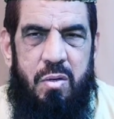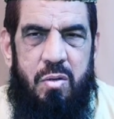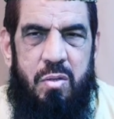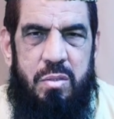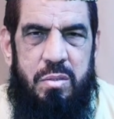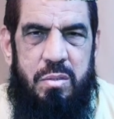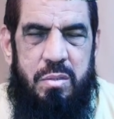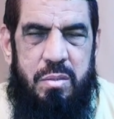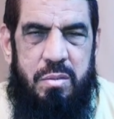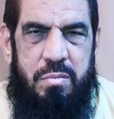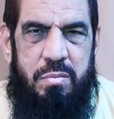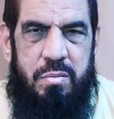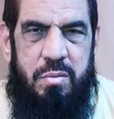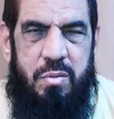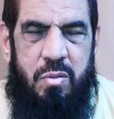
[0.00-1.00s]
और
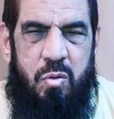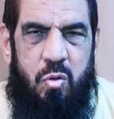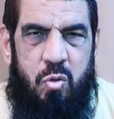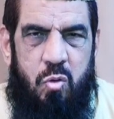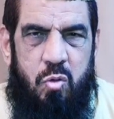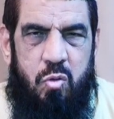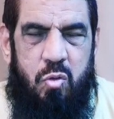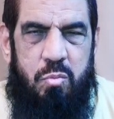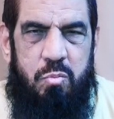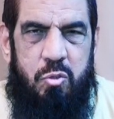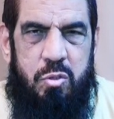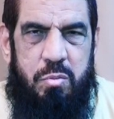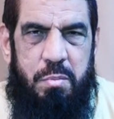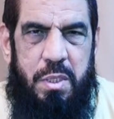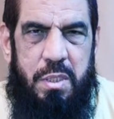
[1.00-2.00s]
लोगों को
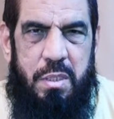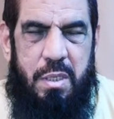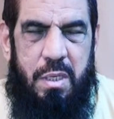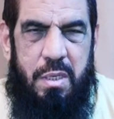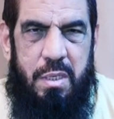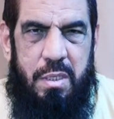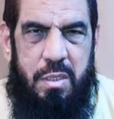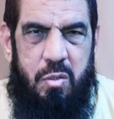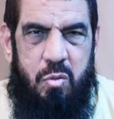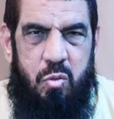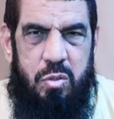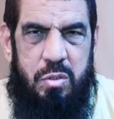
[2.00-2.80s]
मुतमिन करने की